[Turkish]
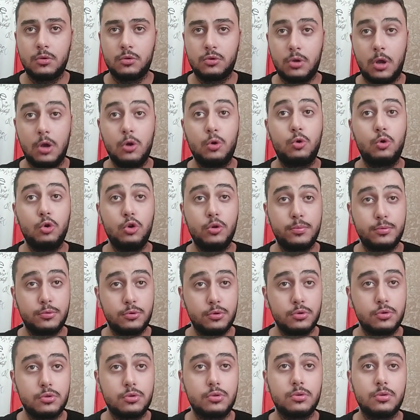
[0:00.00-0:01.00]
Şu an
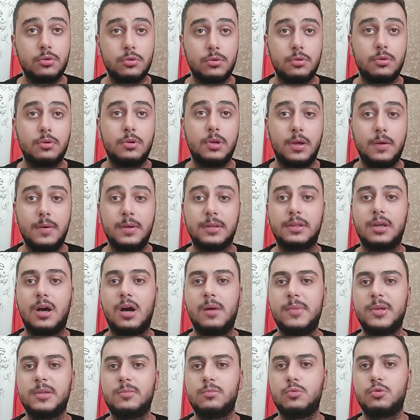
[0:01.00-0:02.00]
kulüpsüz. Evet
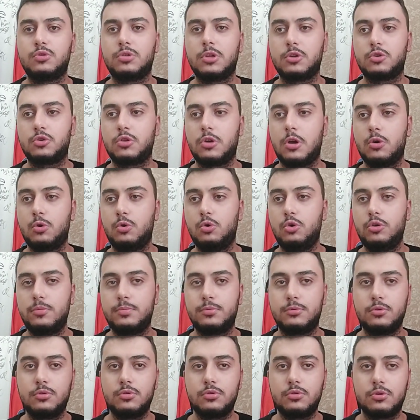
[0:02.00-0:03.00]
Ahmet Musa şu an
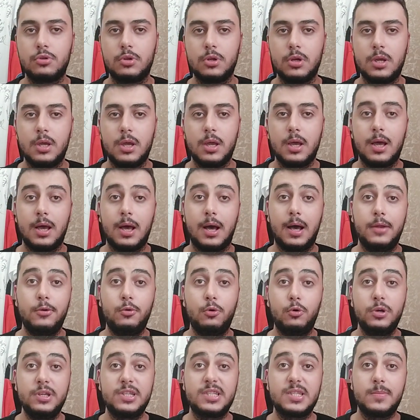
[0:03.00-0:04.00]
kulüpsüz.
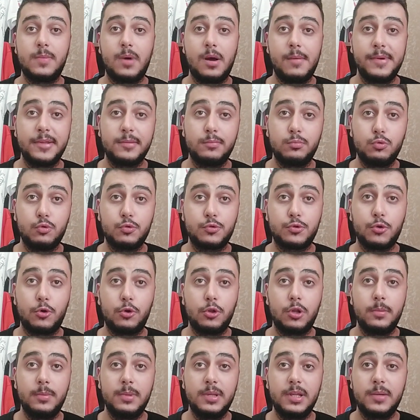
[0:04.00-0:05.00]
Hani o isim Ahmet Musa
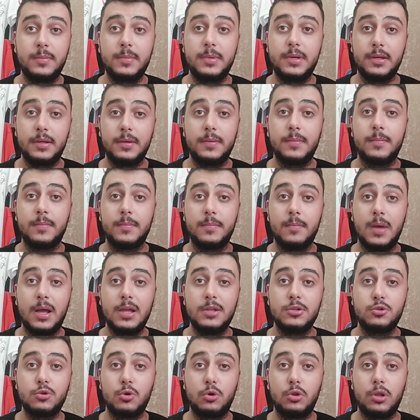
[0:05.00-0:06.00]
olabilir mi?
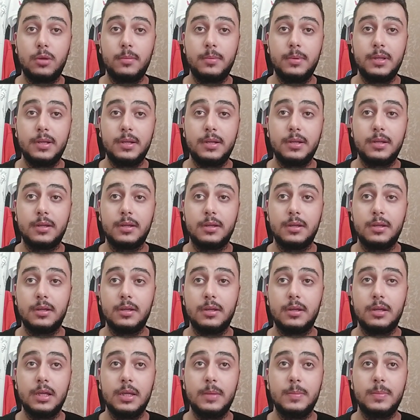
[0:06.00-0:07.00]
Bence olabilir.
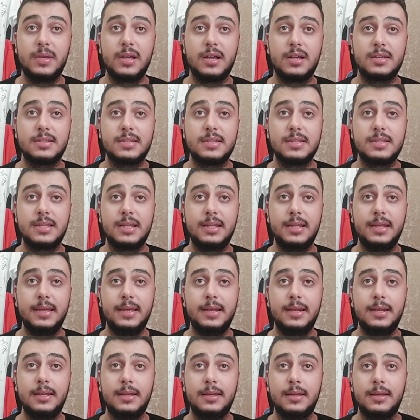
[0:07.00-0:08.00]
E, imkansız da
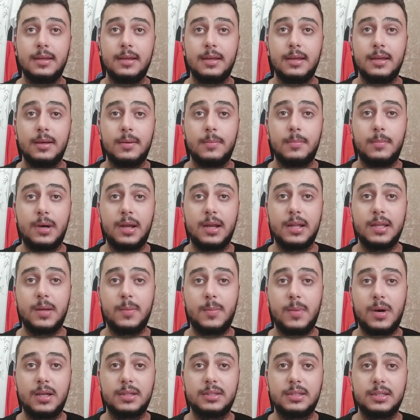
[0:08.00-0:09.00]
değil. Bana
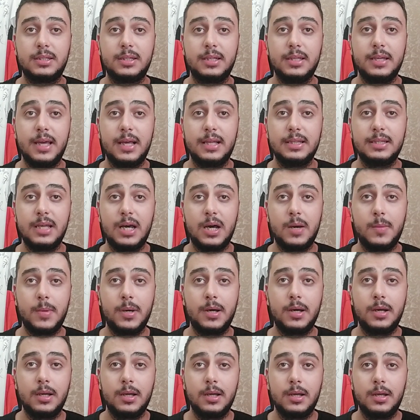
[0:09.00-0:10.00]
da mantıklı geldi
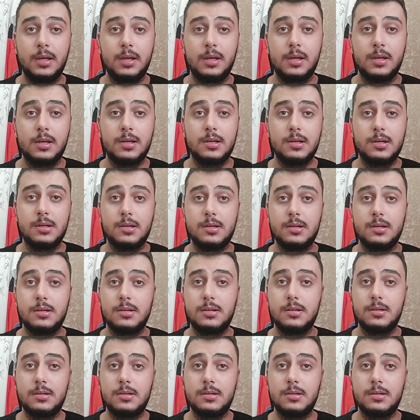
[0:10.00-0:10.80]
ama e,